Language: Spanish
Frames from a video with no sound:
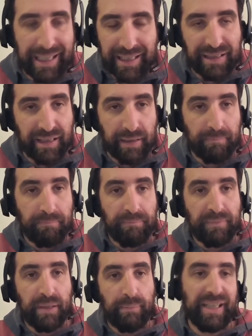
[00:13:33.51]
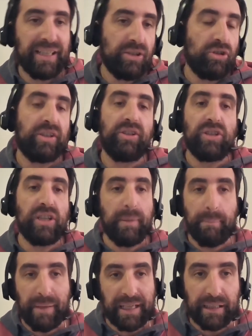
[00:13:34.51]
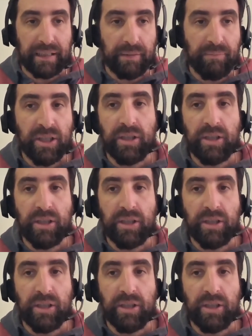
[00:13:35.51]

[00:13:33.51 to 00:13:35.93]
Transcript: casa para aquellos que no tienen parque.